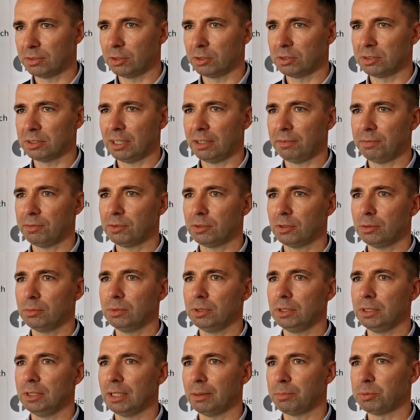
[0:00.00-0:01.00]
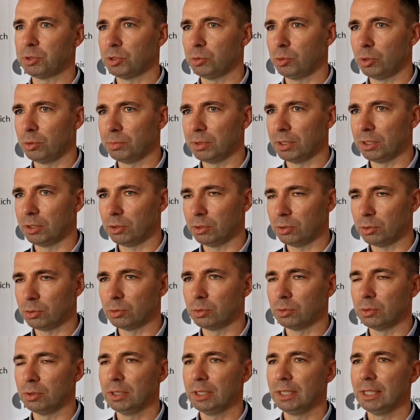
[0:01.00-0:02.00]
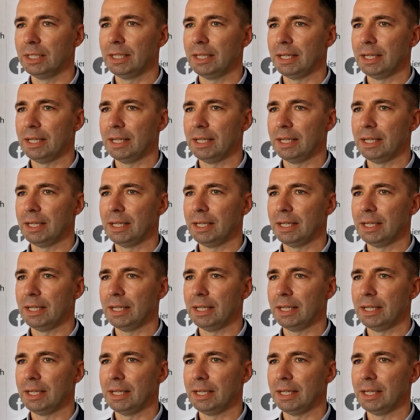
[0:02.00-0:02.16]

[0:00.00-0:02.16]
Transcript: dostawcą i na przełomie roku